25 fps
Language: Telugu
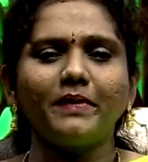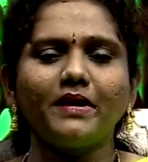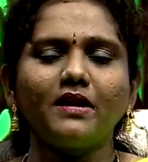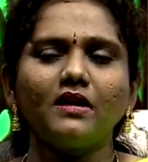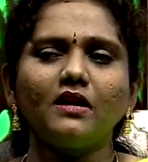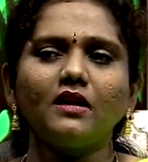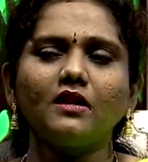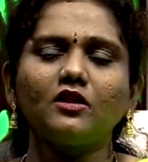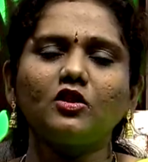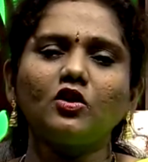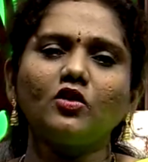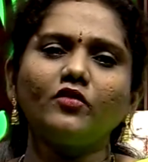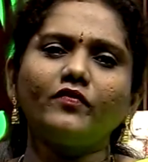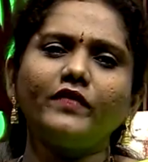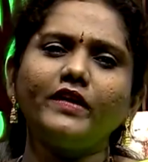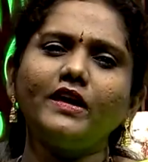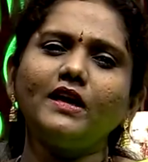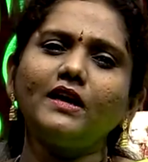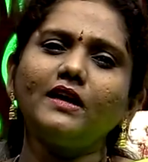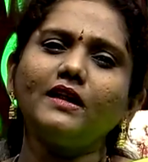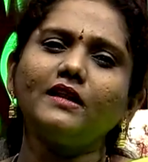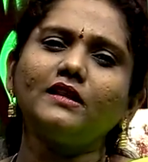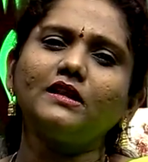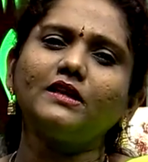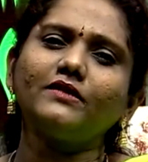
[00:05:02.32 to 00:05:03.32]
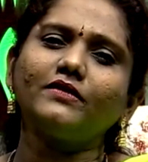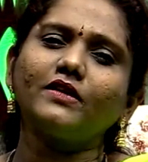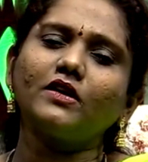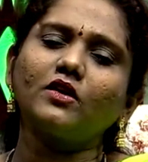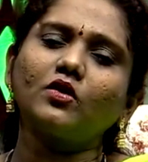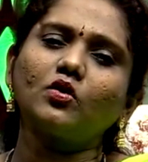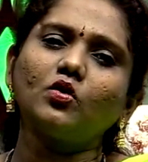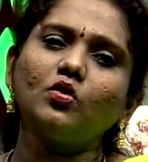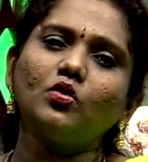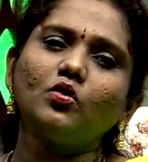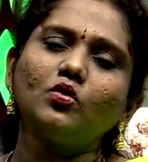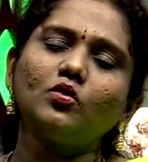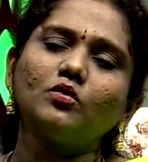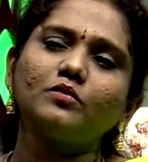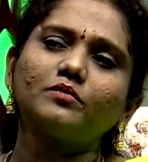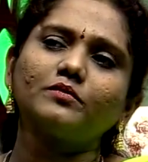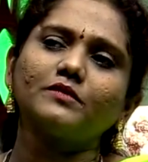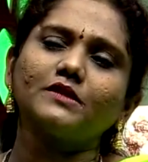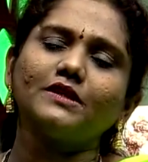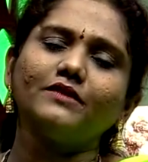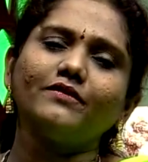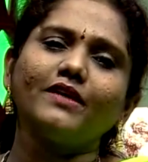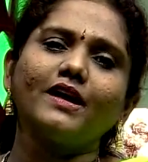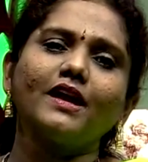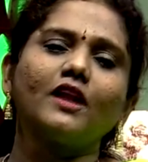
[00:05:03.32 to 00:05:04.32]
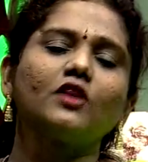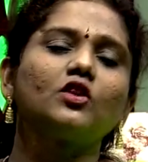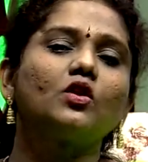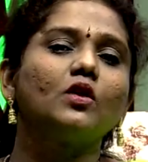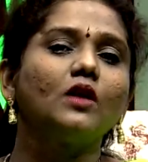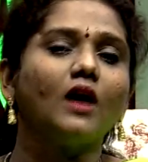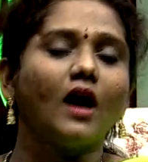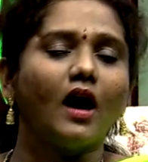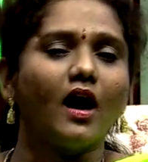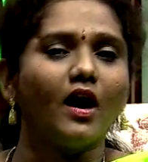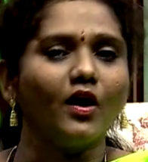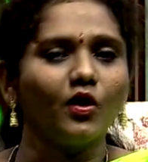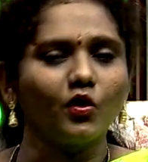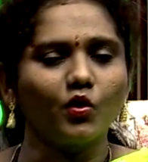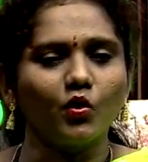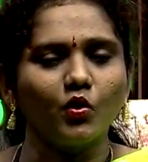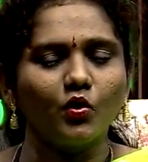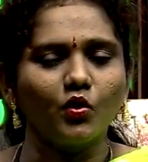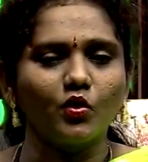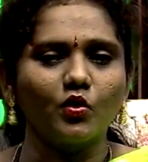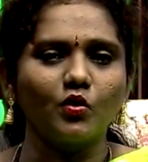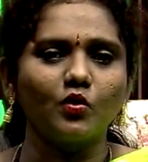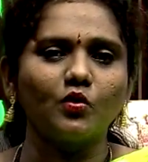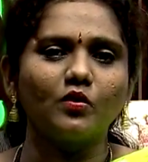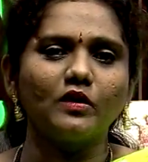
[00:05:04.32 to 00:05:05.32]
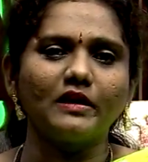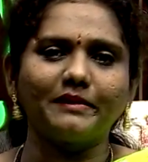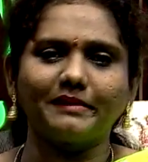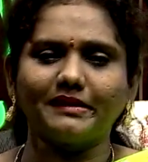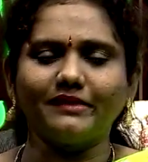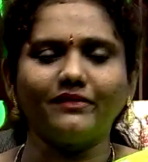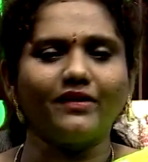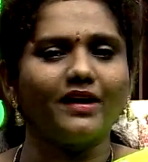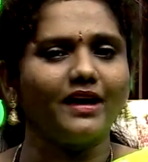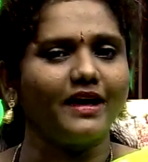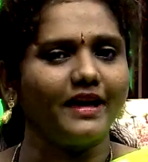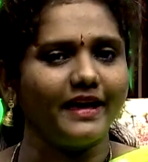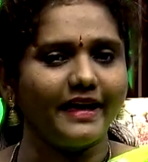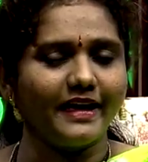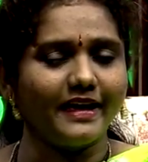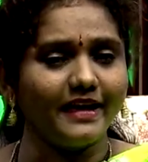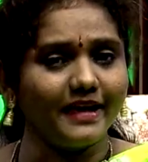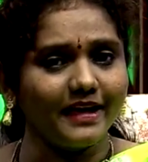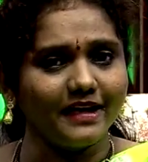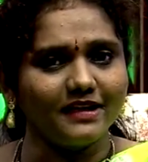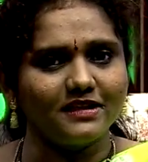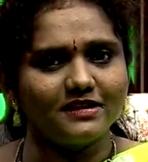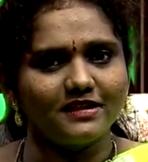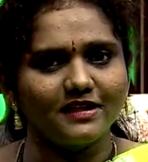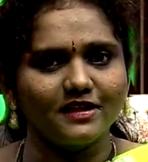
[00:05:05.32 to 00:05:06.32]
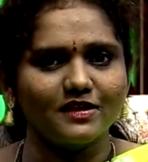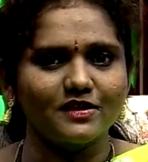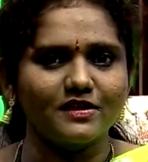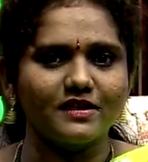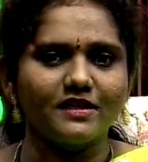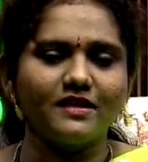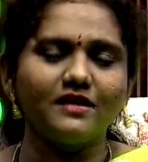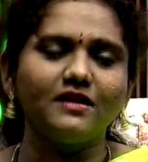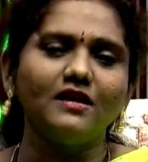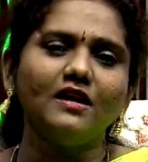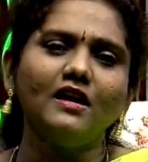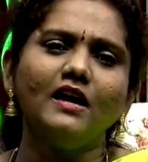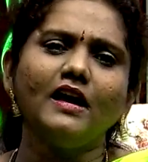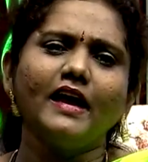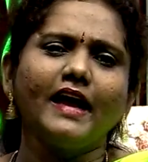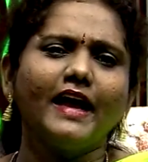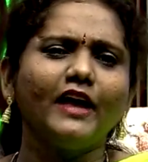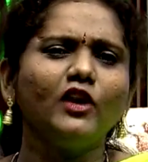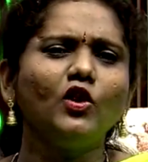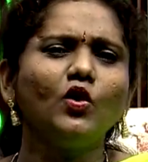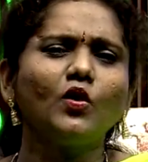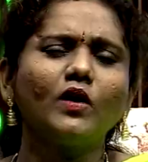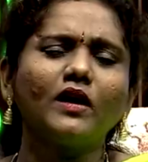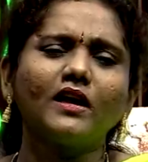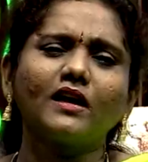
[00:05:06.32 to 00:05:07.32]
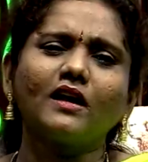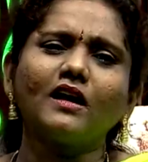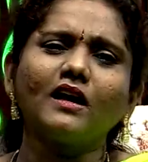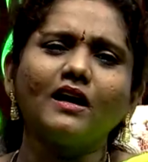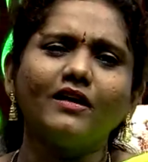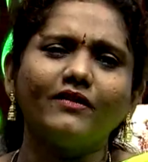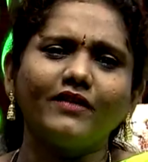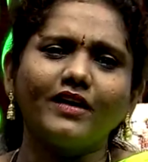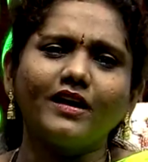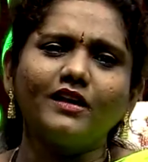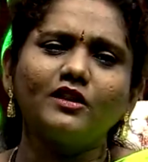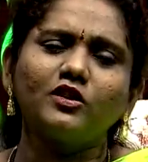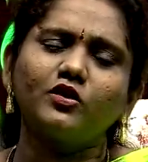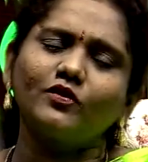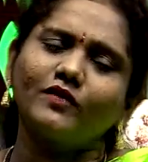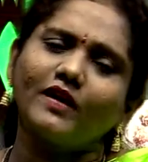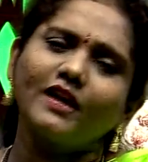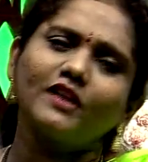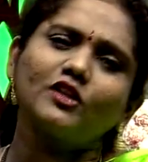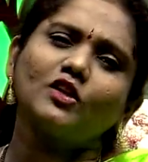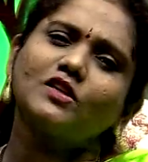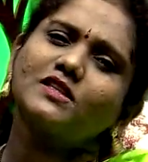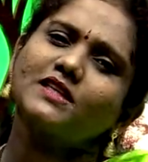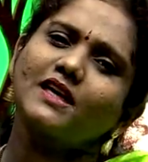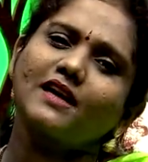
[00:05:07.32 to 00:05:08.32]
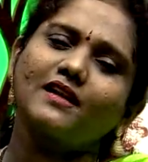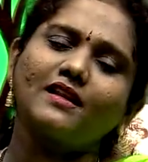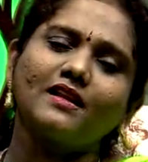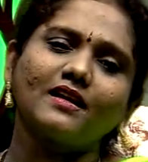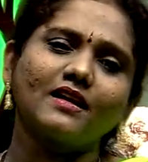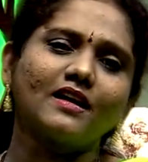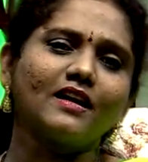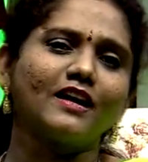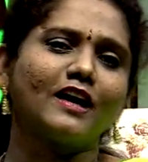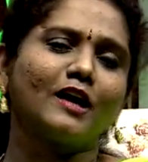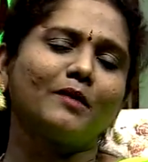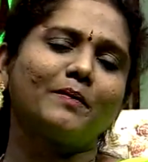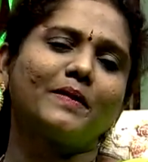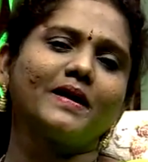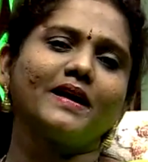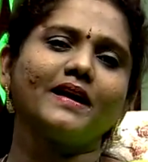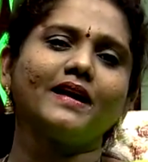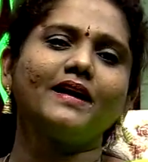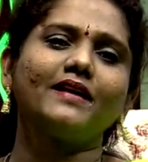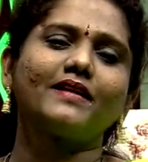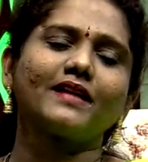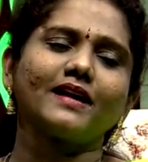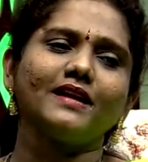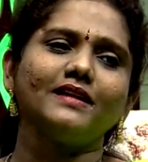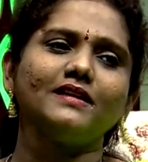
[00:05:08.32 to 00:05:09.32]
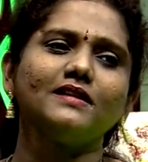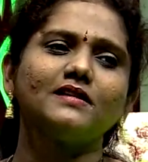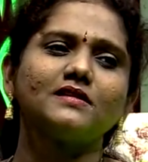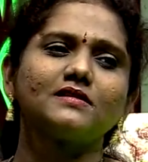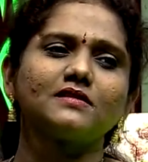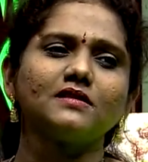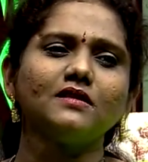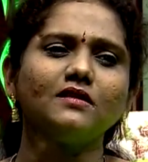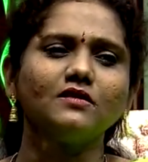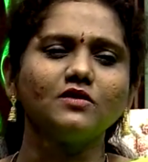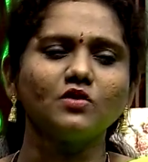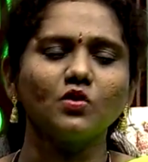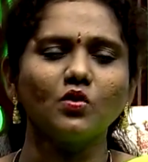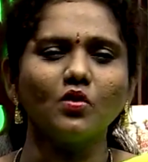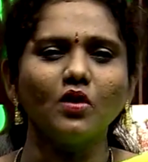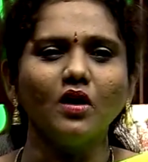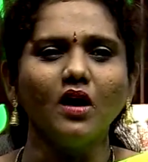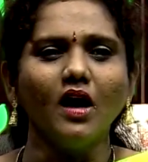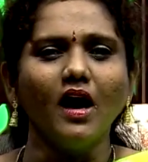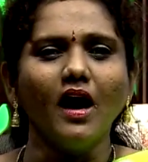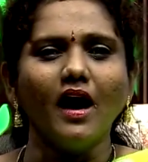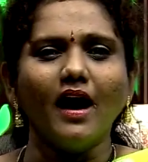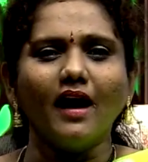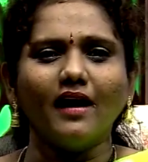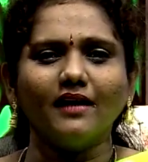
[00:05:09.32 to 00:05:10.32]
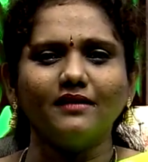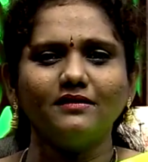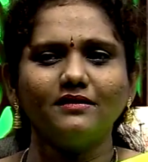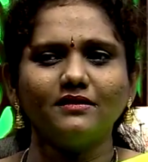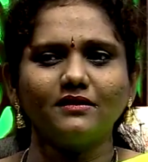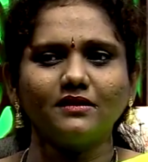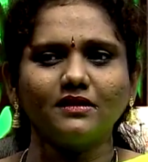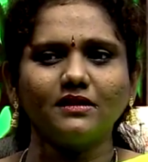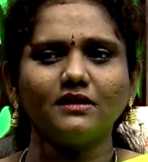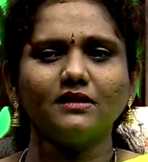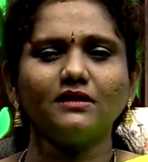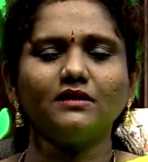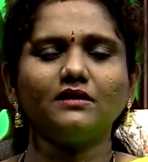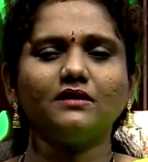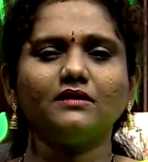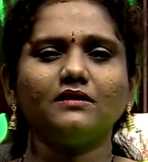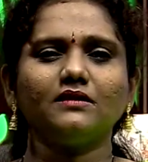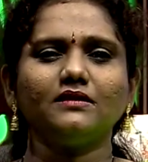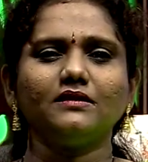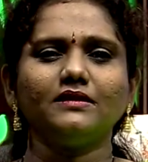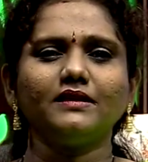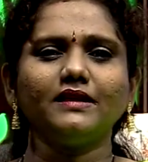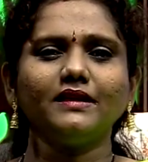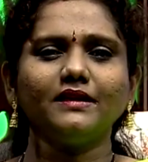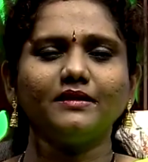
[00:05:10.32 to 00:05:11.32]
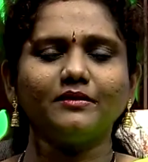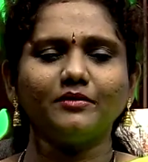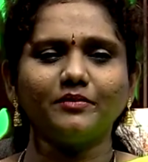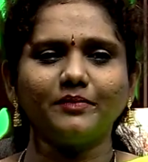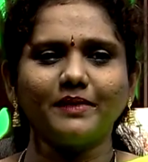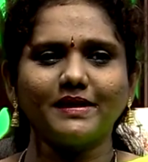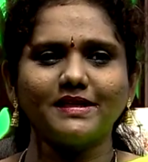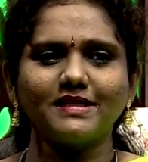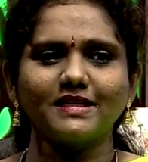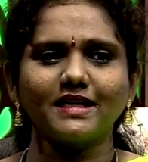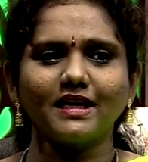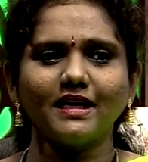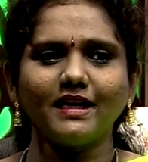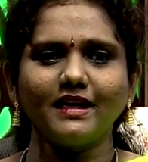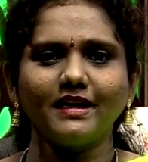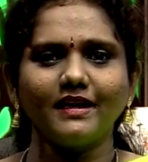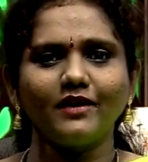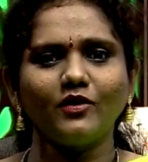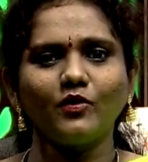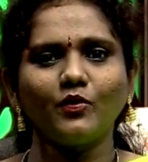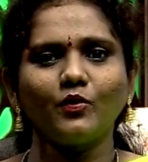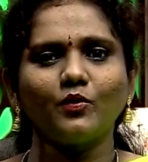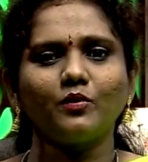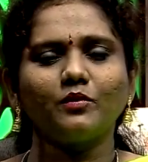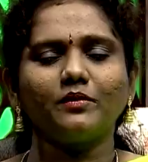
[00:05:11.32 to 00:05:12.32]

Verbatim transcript: పిల్లలతో వీలైనంత వరకు వాళ్ళతో ఆడుకుంటూ లేకపోతే వాళ్ళని ఎంగేజ్ చేసి ఏదో ఒక రకంగా వాళ్ళ వాళ్ళతో సరదాగా గడపడానికి ట్రై చేస్తాను సో అంత అంటే బేసికలీ నేను